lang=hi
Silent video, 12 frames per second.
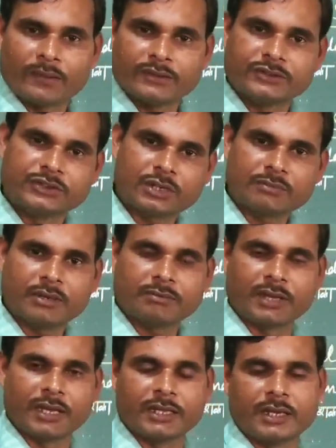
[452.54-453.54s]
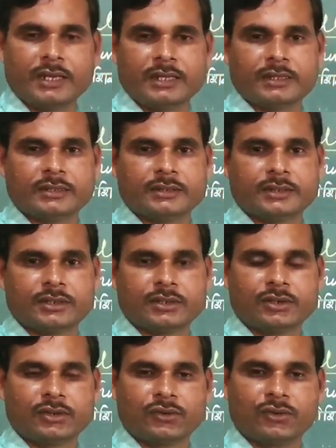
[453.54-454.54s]
जर्मन वैज्ञानिक
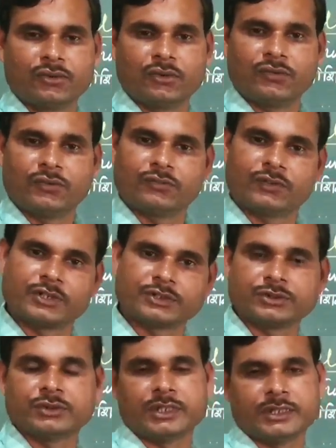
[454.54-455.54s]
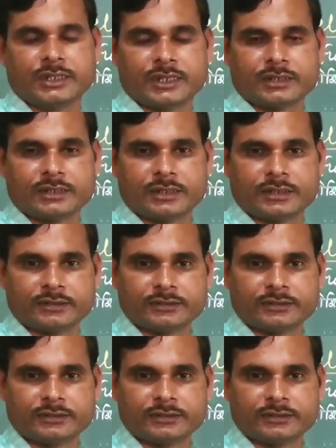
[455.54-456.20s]
रुडोल्फ वर्षो ने दिया था